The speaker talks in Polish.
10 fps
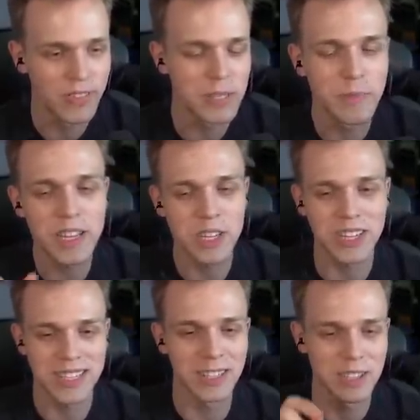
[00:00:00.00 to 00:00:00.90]
więc będzie
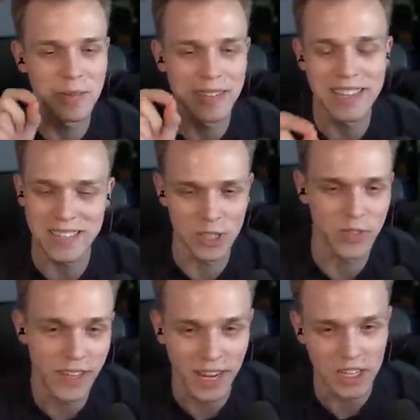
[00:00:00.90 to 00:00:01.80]
szansa na to, żeby jeszcze coś
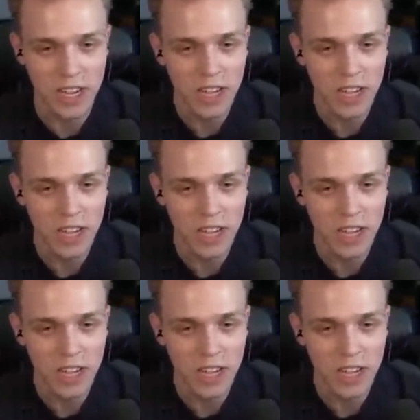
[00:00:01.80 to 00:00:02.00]
wygrać.